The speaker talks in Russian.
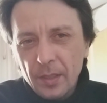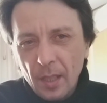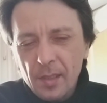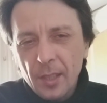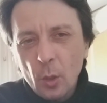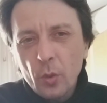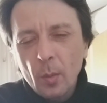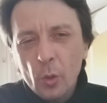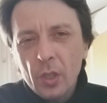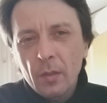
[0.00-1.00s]
интересные трюки
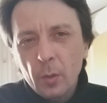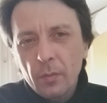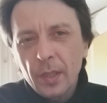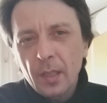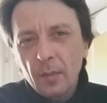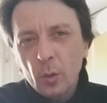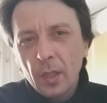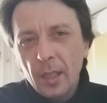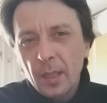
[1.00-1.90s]
можно вот в этой вот